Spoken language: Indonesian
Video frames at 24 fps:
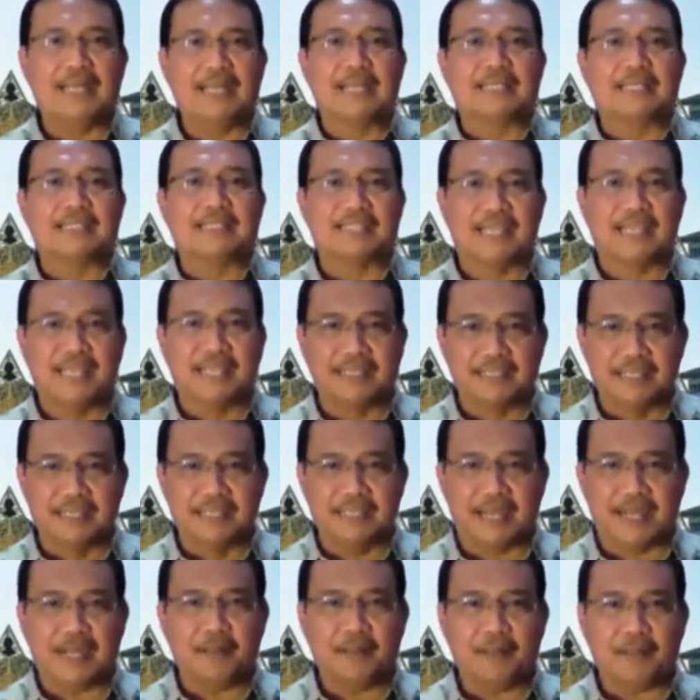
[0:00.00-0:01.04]

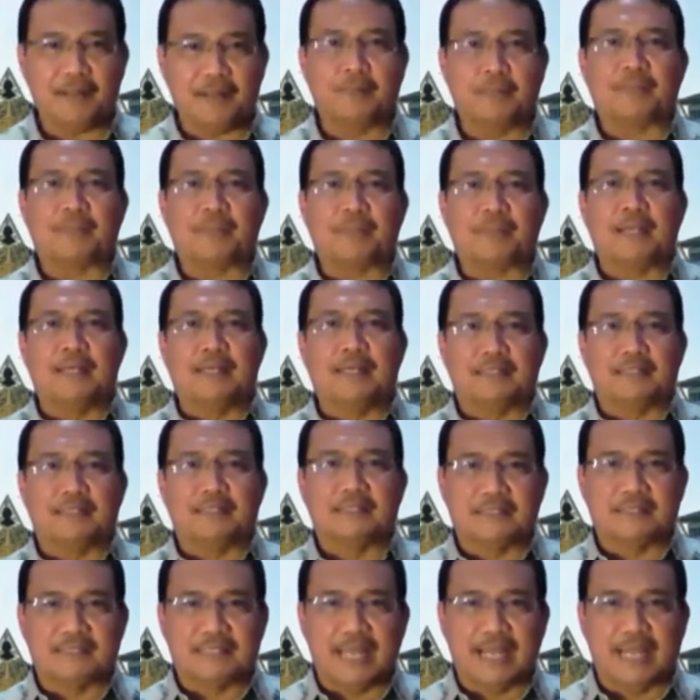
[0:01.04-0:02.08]
sehingga
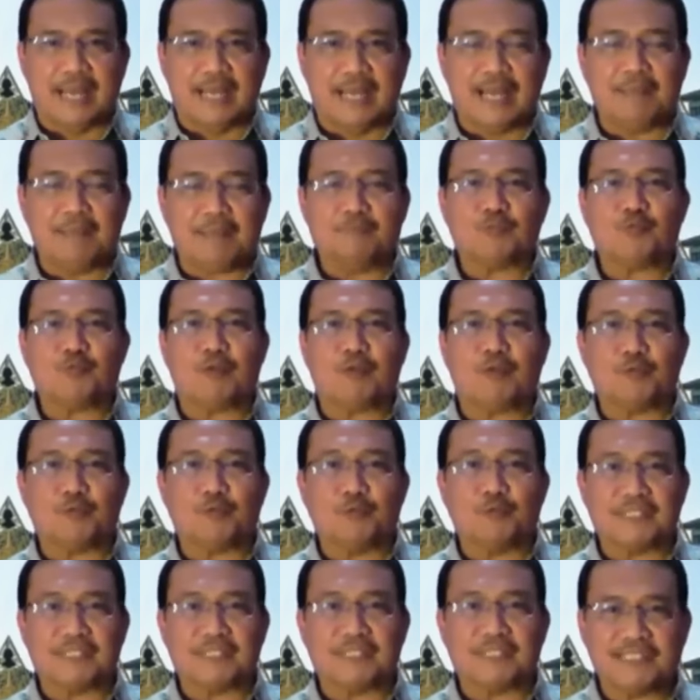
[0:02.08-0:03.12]
dalam suatu
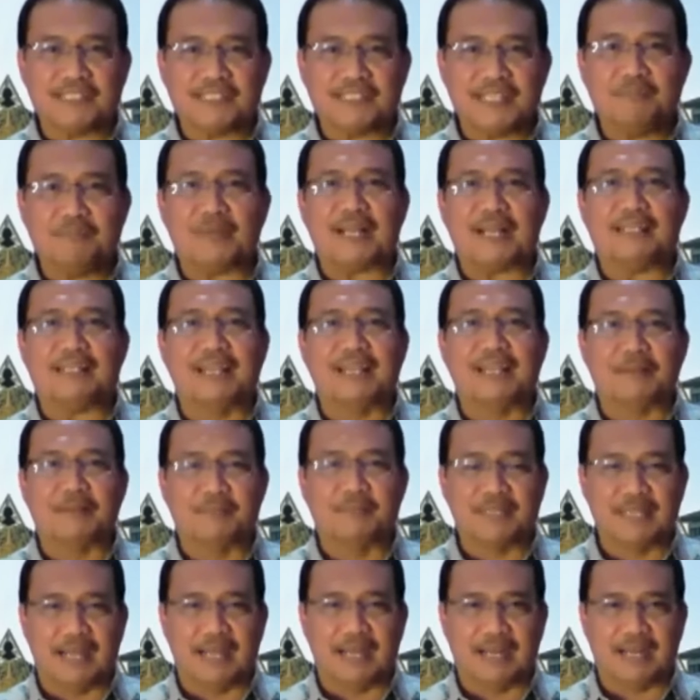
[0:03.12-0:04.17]
sistem peradilan
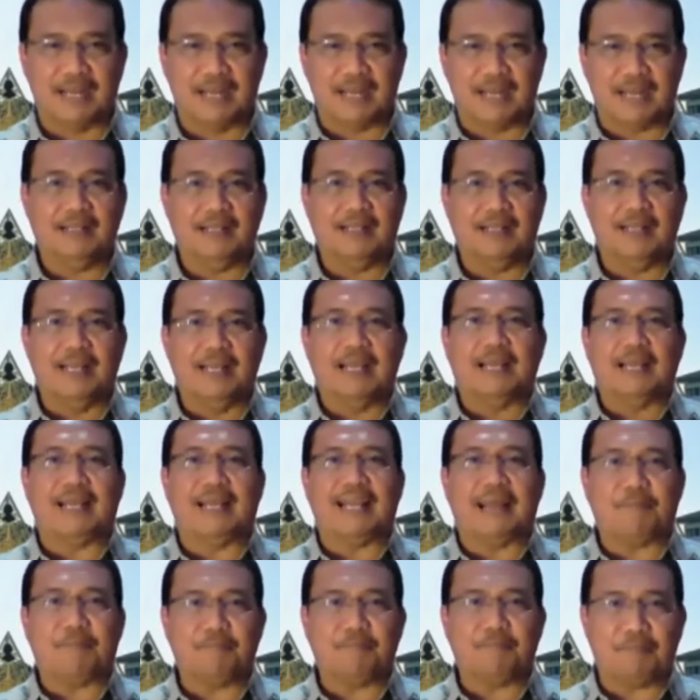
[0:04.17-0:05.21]
pidana
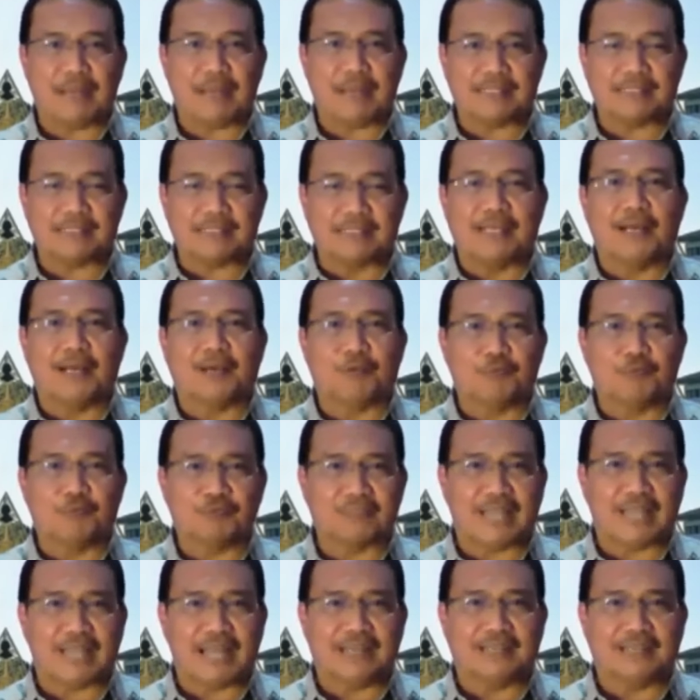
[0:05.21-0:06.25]
lapas
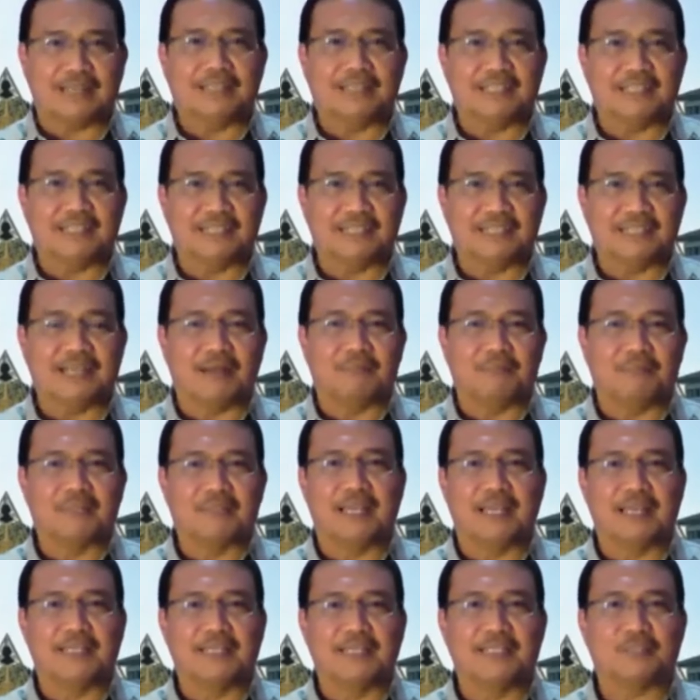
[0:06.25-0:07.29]
rutan tidak
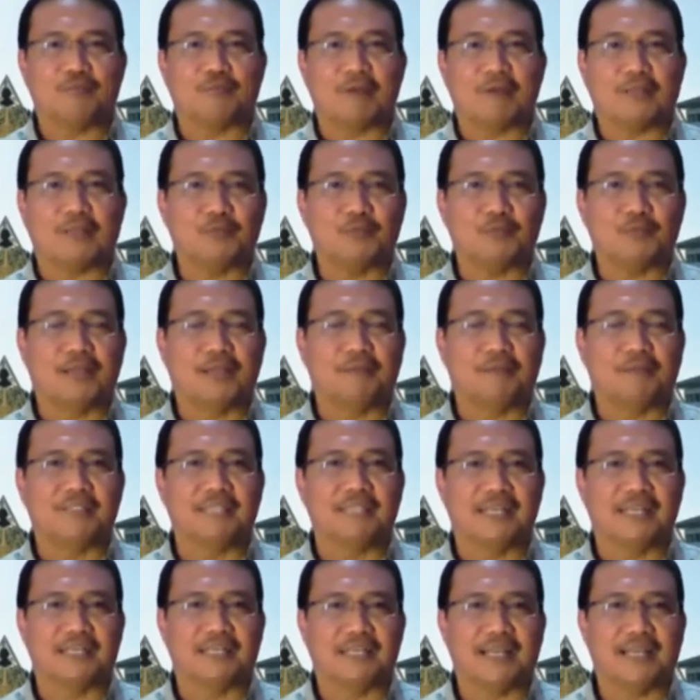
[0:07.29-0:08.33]
menjadi suatu yang
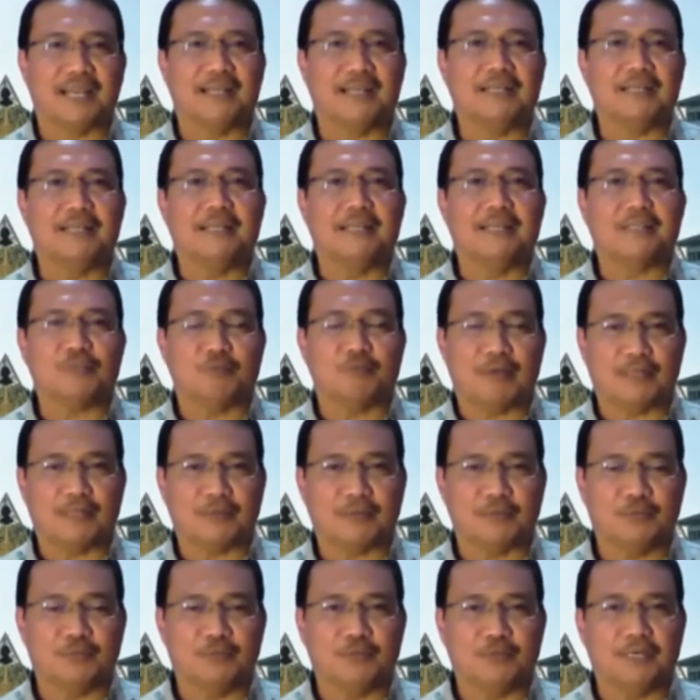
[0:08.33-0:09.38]
menjadikan
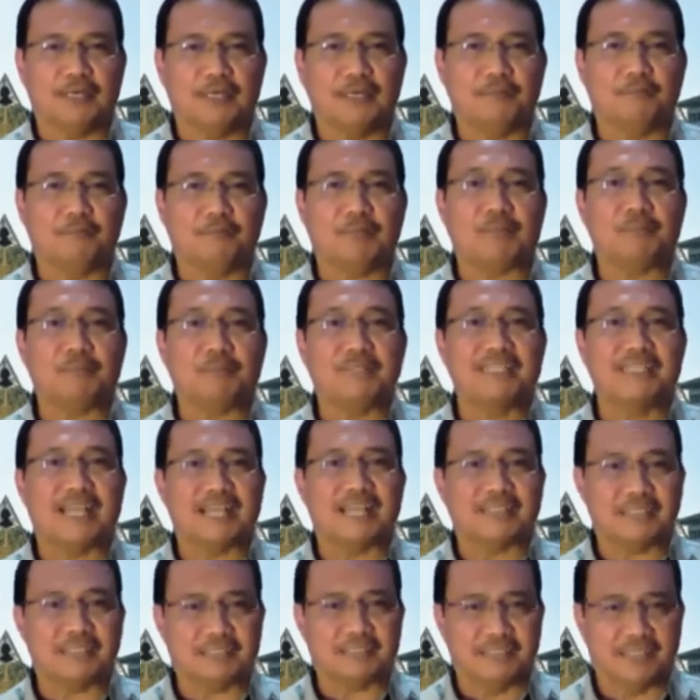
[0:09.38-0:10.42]
suatu uh,
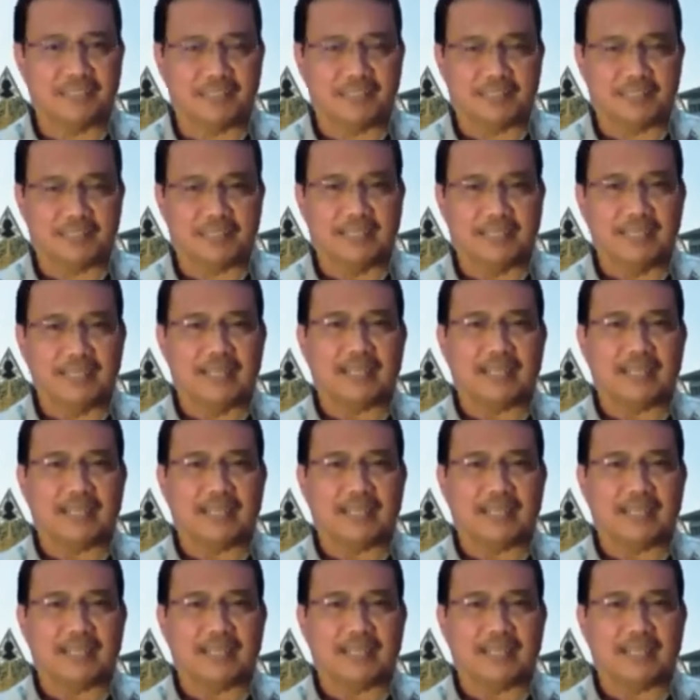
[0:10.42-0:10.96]
perbincangan tersendiri.